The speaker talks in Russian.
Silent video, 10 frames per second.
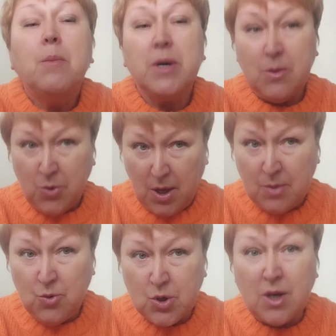Поэтому я
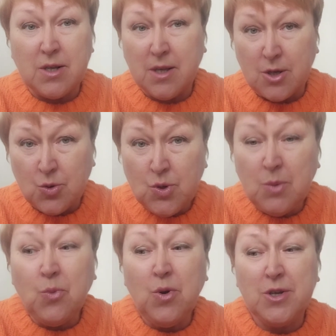немножко расскажу,
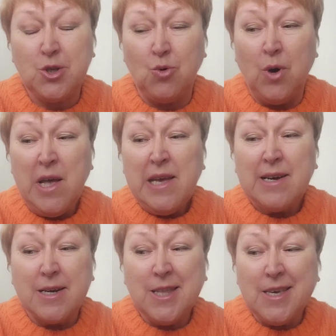тем более, что
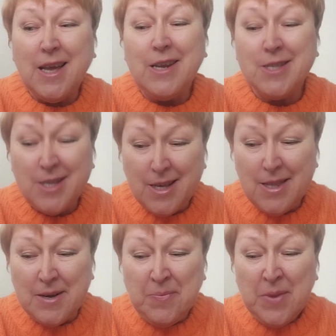когда я
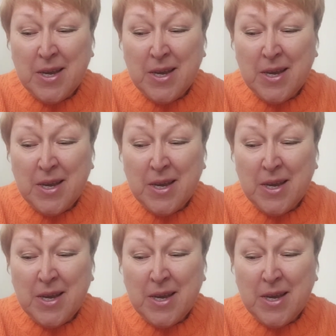летела,